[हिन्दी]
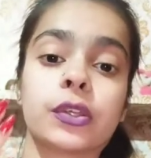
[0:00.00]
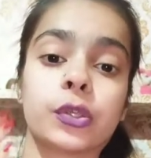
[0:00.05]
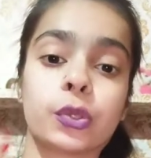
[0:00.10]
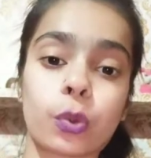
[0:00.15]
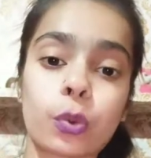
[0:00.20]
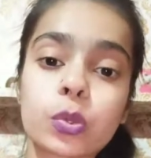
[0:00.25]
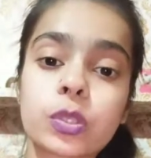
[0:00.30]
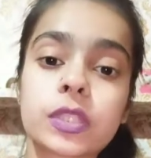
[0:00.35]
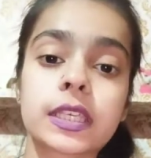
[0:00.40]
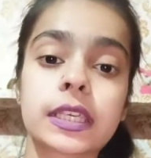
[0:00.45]

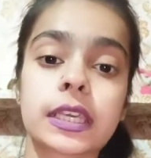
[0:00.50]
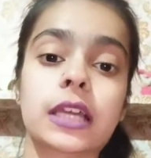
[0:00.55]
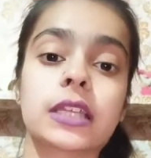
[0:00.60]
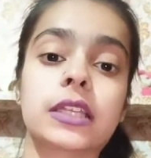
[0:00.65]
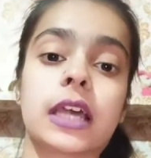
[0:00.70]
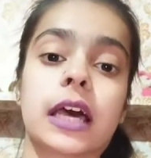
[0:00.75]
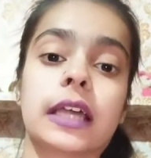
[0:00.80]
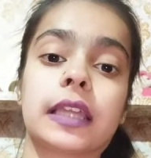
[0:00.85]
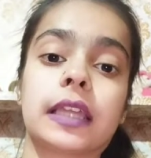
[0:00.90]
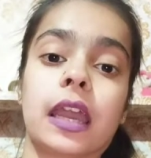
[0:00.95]
यूज़ किया
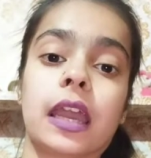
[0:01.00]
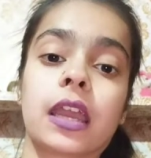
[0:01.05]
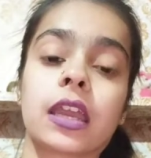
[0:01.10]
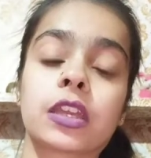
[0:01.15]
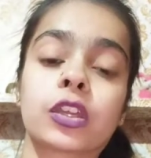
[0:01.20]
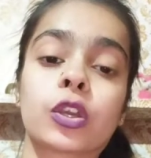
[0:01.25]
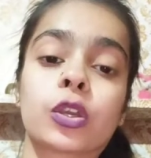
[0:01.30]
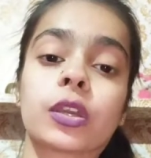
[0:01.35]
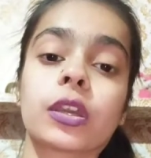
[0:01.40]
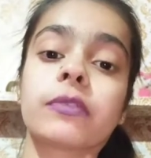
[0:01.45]
जाता है
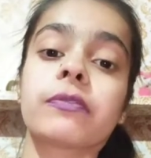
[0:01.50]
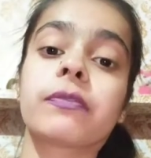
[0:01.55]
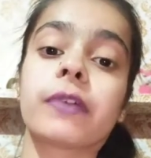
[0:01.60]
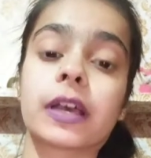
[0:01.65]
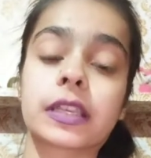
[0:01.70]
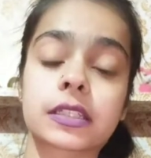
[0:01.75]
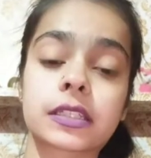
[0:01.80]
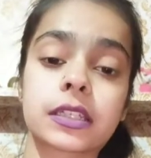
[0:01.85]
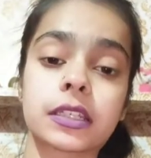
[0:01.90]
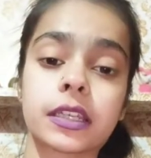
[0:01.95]
क्योंकि
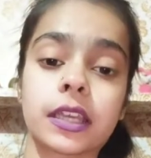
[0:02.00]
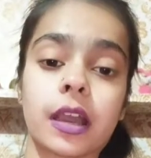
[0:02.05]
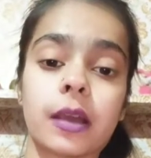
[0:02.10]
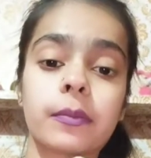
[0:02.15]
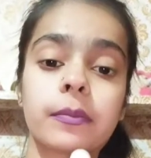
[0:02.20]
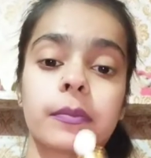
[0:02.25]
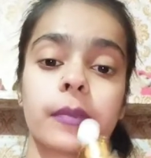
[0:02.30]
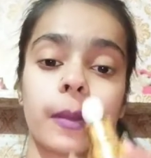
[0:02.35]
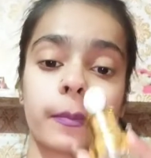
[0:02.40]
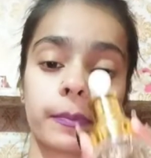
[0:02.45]
फर्स्टली
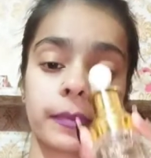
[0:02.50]
हम